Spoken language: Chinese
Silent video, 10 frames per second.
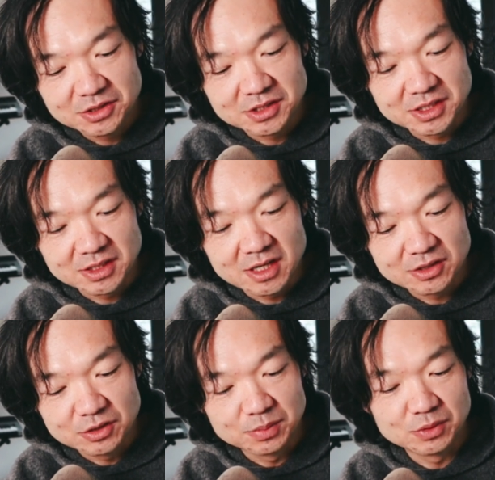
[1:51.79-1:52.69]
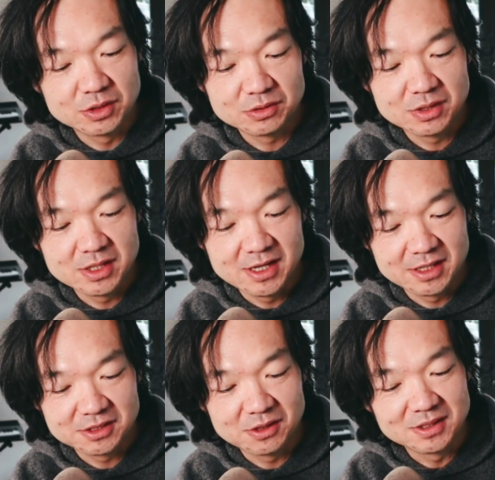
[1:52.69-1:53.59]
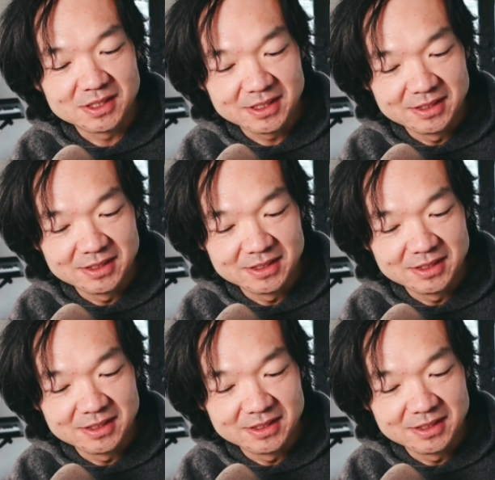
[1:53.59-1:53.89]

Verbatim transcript: 情呢，就不多说了啊，招人恨。